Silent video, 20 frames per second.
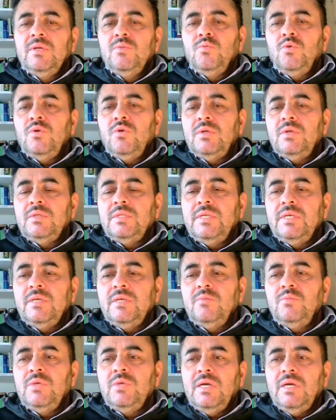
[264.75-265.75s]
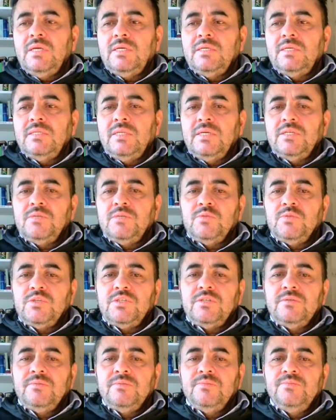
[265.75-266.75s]
Böyle deyim
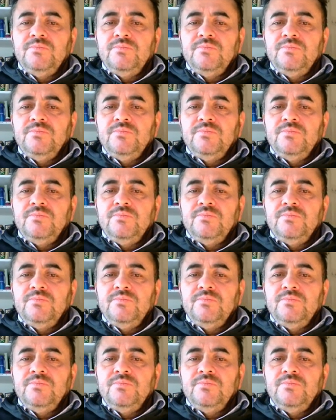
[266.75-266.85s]
yaygınlaşmış.